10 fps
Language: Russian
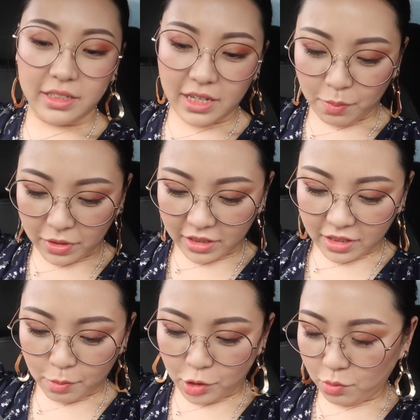Я
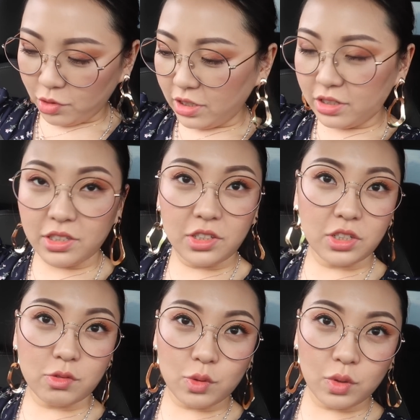поняла, почему я
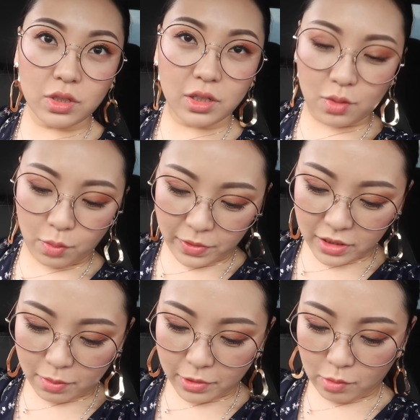сейчас все это
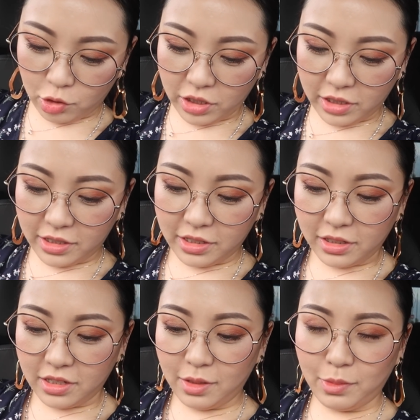накупила, потому что я
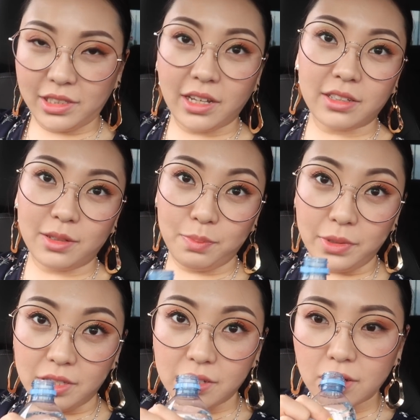хотела элементарно
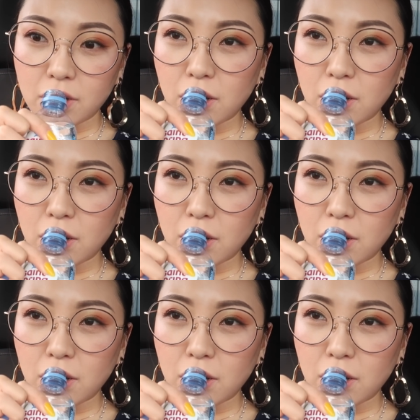пить.